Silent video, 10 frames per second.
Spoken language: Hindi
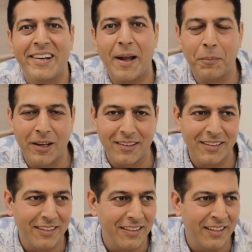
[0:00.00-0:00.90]
ट्रैप कर
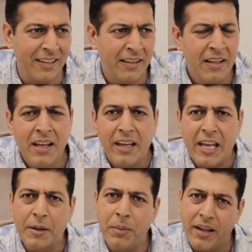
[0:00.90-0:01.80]
देती है
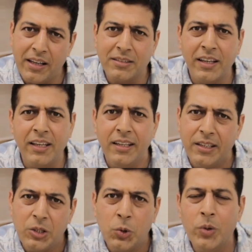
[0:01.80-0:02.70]
एक बार ऐसा ही
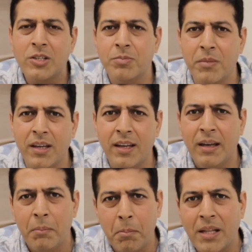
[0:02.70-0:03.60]
यूएस
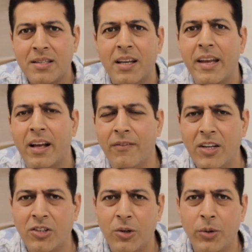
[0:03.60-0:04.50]
में मेंसा की
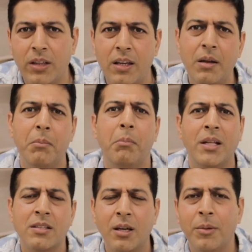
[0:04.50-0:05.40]
कन्वेंशन हुई थी
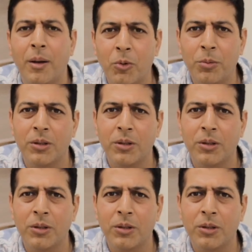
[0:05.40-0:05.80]
मेंसा में आपको